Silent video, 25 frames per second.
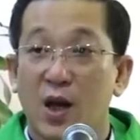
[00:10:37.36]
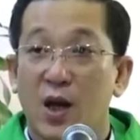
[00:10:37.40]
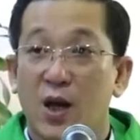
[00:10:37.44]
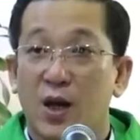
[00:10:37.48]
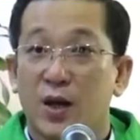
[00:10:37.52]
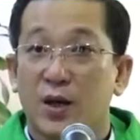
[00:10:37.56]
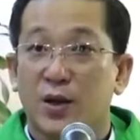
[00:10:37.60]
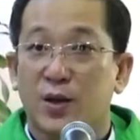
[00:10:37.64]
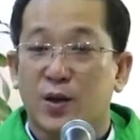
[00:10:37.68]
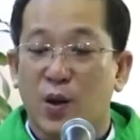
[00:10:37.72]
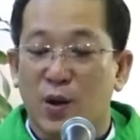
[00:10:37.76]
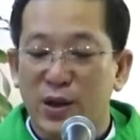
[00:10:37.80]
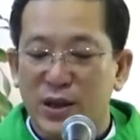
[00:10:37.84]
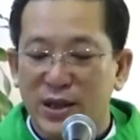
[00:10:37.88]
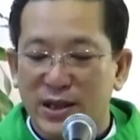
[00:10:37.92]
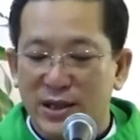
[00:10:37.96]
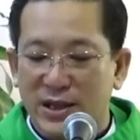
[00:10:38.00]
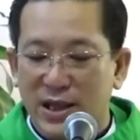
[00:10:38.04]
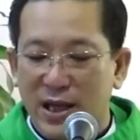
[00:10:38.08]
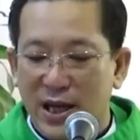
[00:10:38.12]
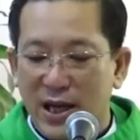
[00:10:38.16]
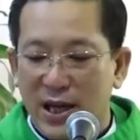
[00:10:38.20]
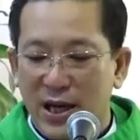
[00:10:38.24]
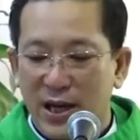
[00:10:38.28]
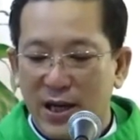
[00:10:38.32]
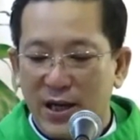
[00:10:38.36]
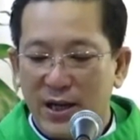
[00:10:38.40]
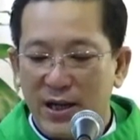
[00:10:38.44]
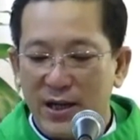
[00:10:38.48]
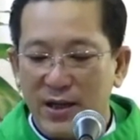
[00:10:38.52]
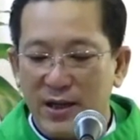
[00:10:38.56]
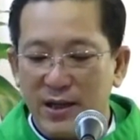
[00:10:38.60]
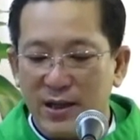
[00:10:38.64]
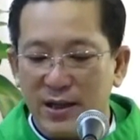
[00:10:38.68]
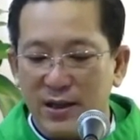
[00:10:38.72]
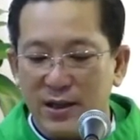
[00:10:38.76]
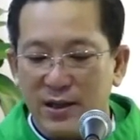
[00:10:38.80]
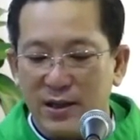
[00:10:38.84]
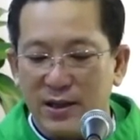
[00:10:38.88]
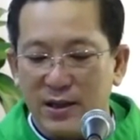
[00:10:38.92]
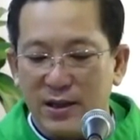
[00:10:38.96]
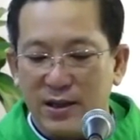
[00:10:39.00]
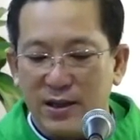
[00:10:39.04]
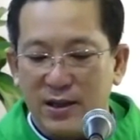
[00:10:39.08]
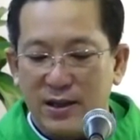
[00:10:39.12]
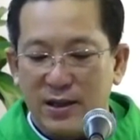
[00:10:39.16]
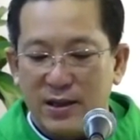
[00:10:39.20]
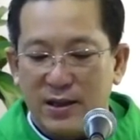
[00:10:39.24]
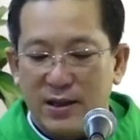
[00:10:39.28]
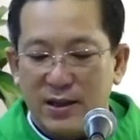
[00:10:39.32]
Có như thế,
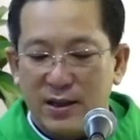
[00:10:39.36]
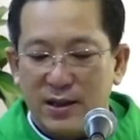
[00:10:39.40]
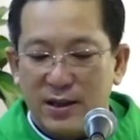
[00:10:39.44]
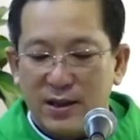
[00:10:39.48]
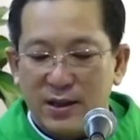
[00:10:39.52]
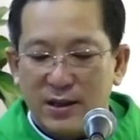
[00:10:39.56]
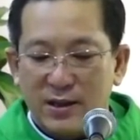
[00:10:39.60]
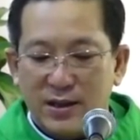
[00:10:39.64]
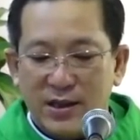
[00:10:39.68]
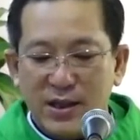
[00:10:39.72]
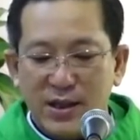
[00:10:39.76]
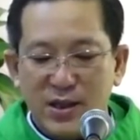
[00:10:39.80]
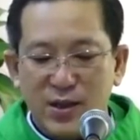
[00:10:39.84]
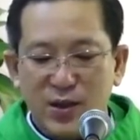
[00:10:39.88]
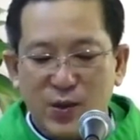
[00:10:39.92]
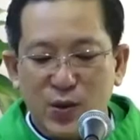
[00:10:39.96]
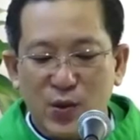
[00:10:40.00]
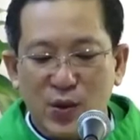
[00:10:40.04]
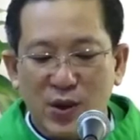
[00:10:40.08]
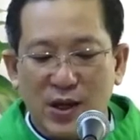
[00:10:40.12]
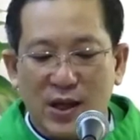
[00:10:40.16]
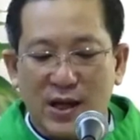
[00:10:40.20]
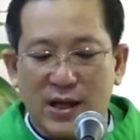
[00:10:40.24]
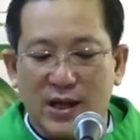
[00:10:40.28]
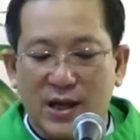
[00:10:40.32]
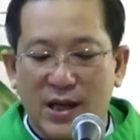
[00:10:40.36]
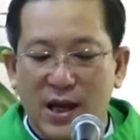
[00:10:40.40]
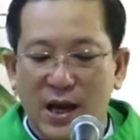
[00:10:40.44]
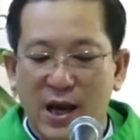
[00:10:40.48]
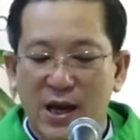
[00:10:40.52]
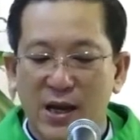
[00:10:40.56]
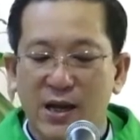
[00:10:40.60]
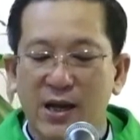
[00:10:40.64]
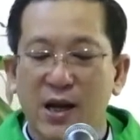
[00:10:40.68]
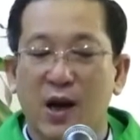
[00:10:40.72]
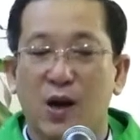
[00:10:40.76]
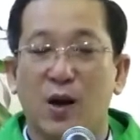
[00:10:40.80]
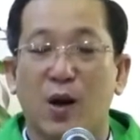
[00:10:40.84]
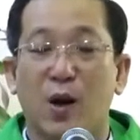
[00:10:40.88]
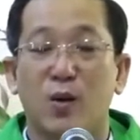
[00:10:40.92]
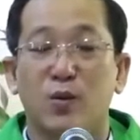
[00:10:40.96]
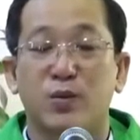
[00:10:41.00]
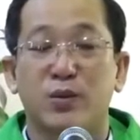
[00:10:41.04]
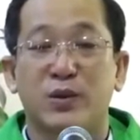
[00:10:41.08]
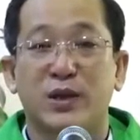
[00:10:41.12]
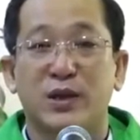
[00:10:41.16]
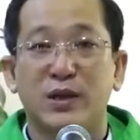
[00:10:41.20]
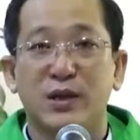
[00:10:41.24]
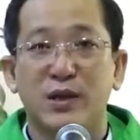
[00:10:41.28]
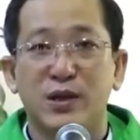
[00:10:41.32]
Thiên Chúa là Cha giàu lòng
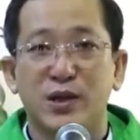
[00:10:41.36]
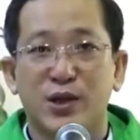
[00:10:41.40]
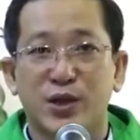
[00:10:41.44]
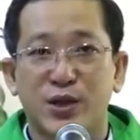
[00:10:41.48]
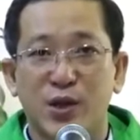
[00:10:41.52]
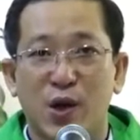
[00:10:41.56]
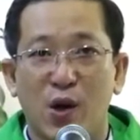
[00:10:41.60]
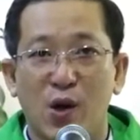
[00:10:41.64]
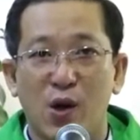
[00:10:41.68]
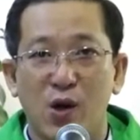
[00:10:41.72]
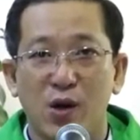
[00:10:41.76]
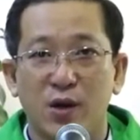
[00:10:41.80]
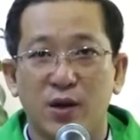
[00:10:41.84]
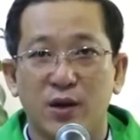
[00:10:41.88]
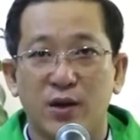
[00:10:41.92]
thương xót